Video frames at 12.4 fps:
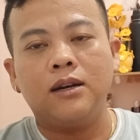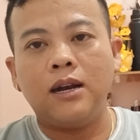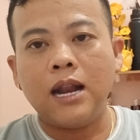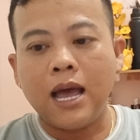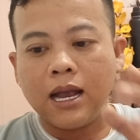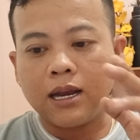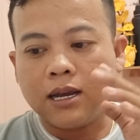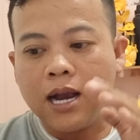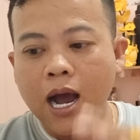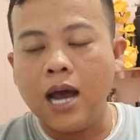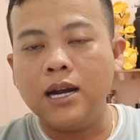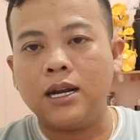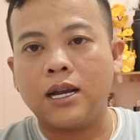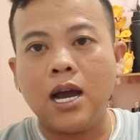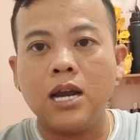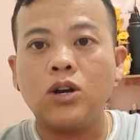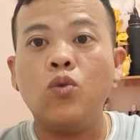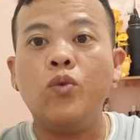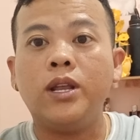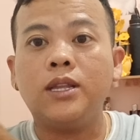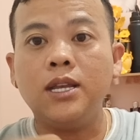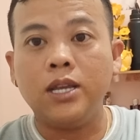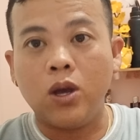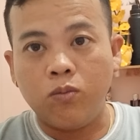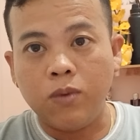là kênh là kênh của Nguyễn
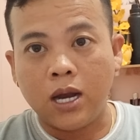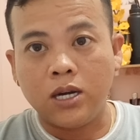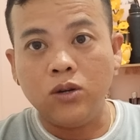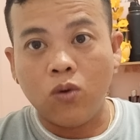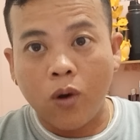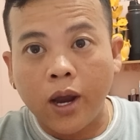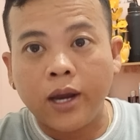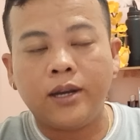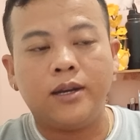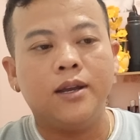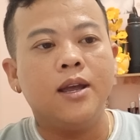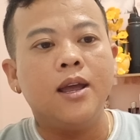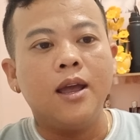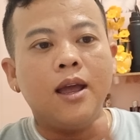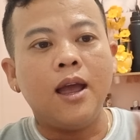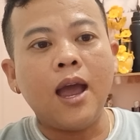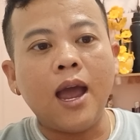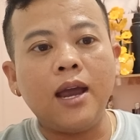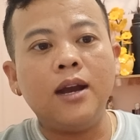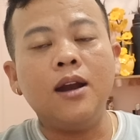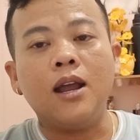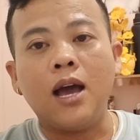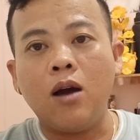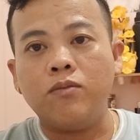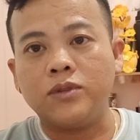Tiến Dũng ở nước ngoài hai đó
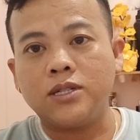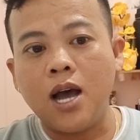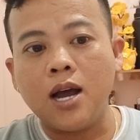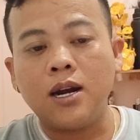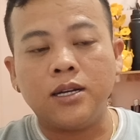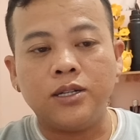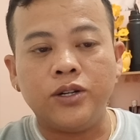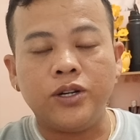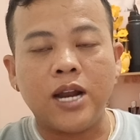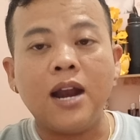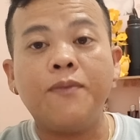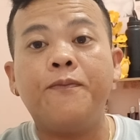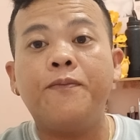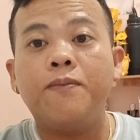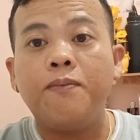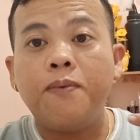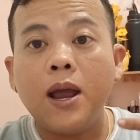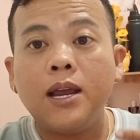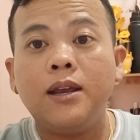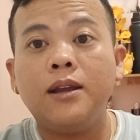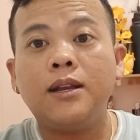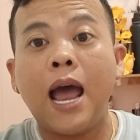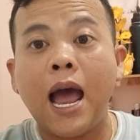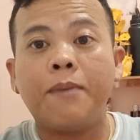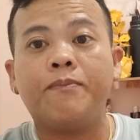là Hồng Sơn là người đã phay
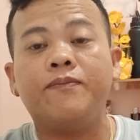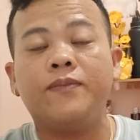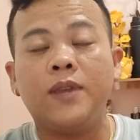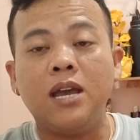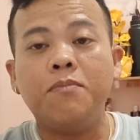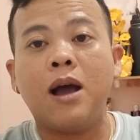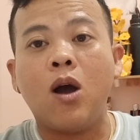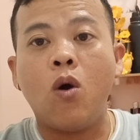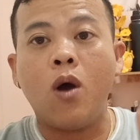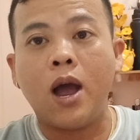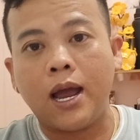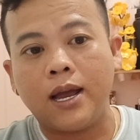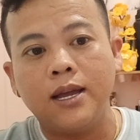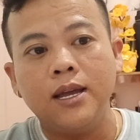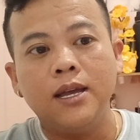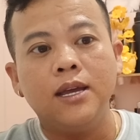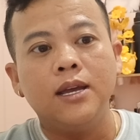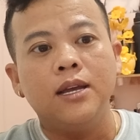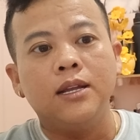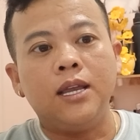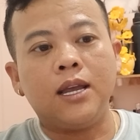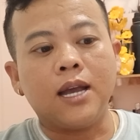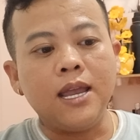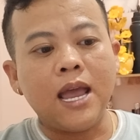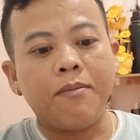tham với bà Hoa thì
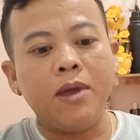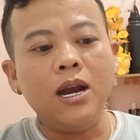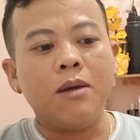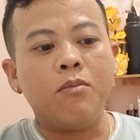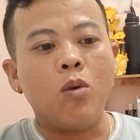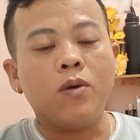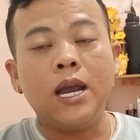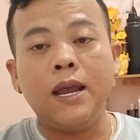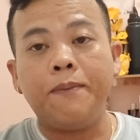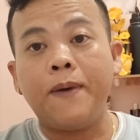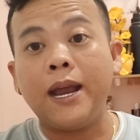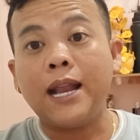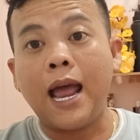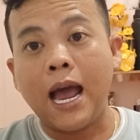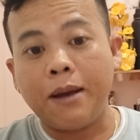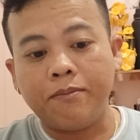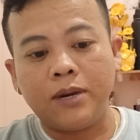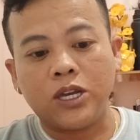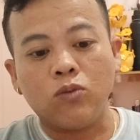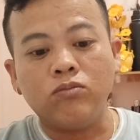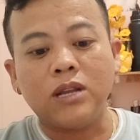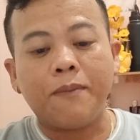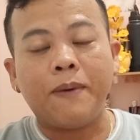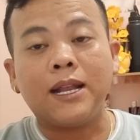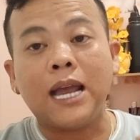cả nhà biết là một khi phay tham là chúng
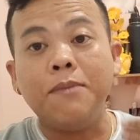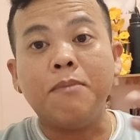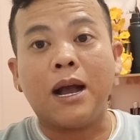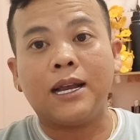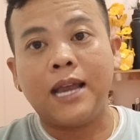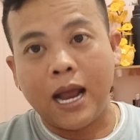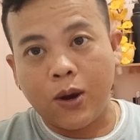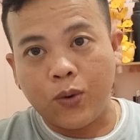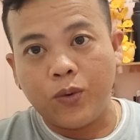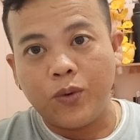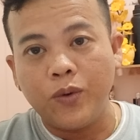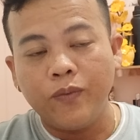ta phải thấy mặt nhau